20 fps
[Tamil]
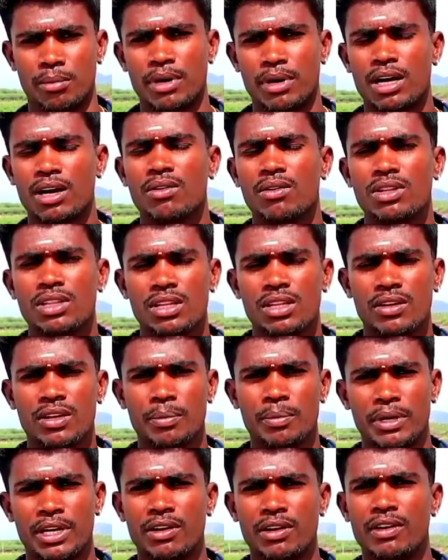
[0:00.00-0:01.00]
மக்கள் வந்து
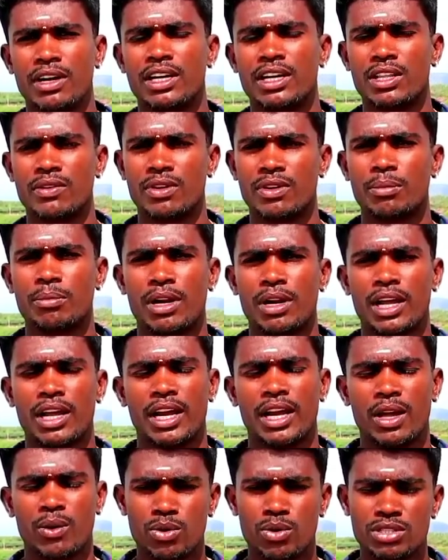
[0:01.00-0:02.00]
பட்டியல் வெளியேற்ற
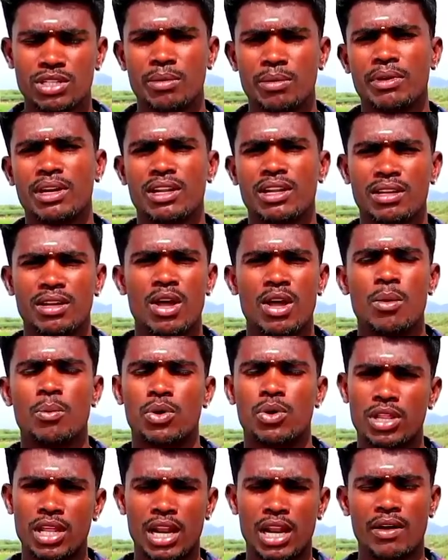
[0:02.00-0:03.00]
விரும்புகிறாங்க ஏன்னா ஒரு சில பேர்
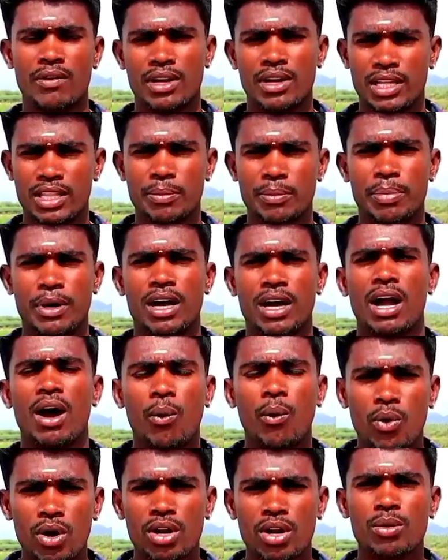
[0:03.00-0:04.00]
புரிதல் அவங்க எதிர்ப்பாங்க
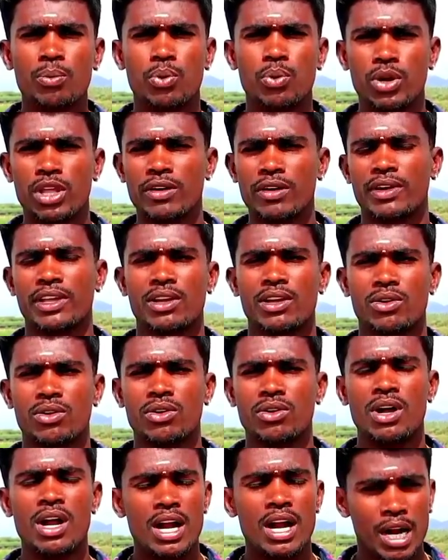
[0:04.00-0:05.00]
அவங்களுக்கும் புரிய
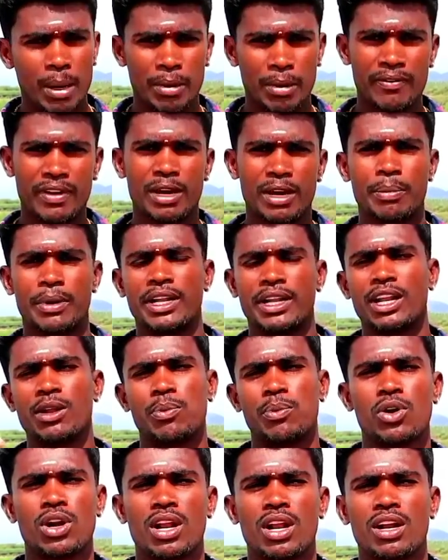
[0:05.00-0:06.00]
வைக்கணும் நம்ம வேறு
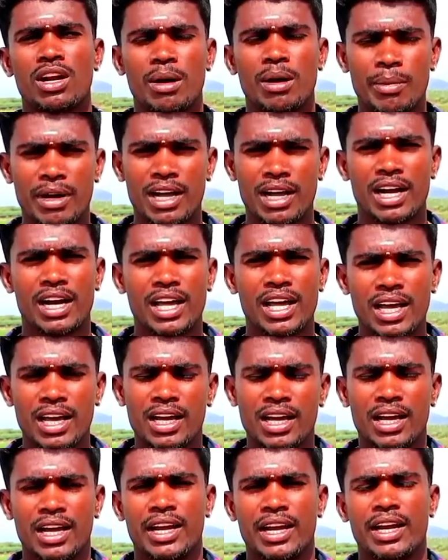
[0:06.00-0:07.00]
பட்டியலுக்கு போனாலும் நமக்கான
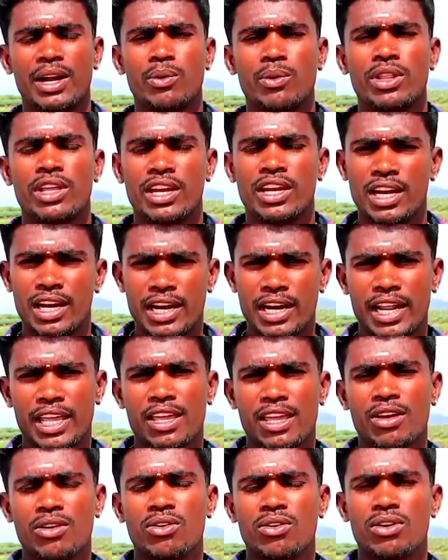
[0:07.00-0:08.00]
இடஒதுக்கீடு
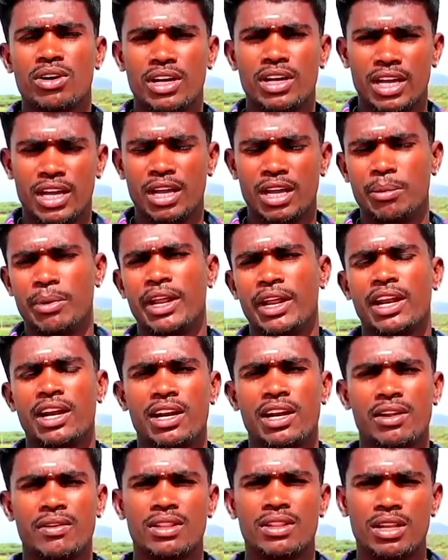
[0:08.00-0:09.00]
கிடைக்கும் எப்படி
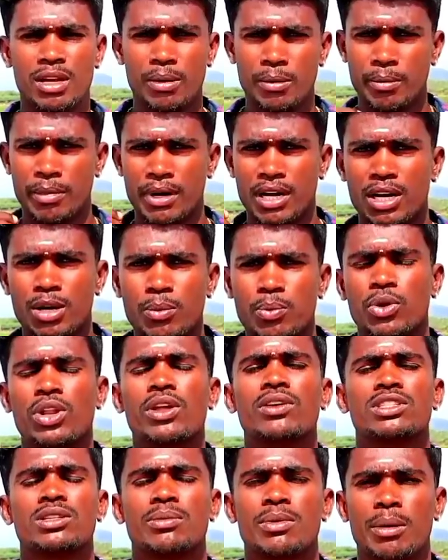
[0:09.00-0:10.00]
என்னன்றதை வந்து நம்ம மக்கள்கிட்ட
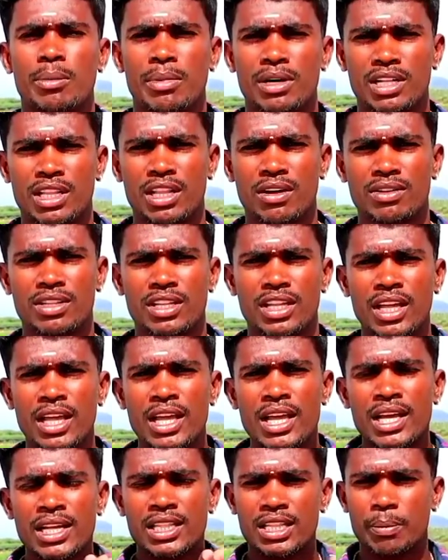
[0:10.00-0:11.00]
புரிய வச்சோம்னா மட்டும்தான் வந்து
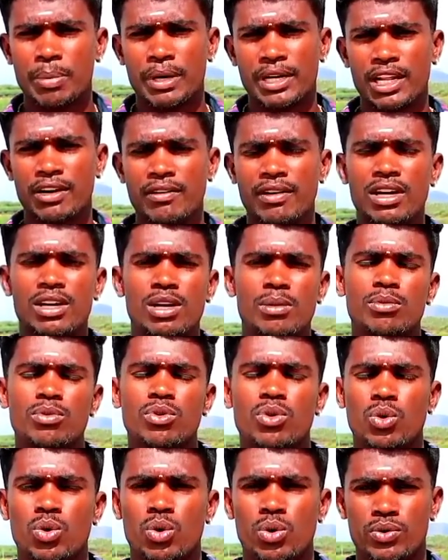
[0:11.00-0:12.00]
இந்த பட்டியல் வெளியேற்றம்
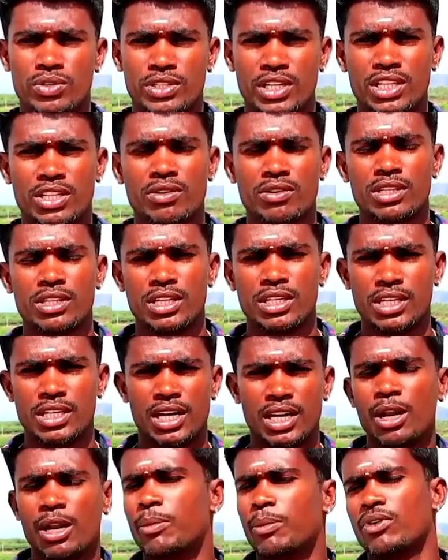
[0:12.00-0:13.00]
ஒரு விஷயத்துக்கு வந்து
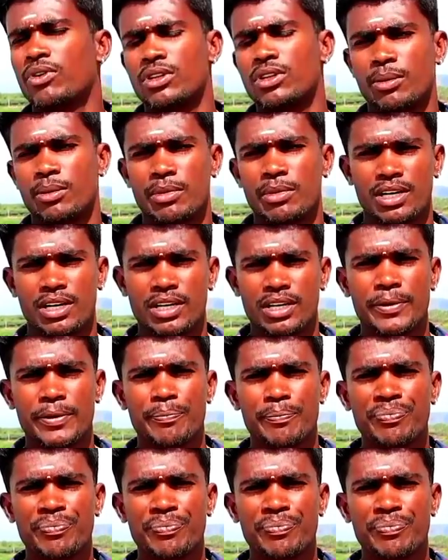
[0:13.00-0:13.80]
கண்டிப்பாக வந்து நமக்கு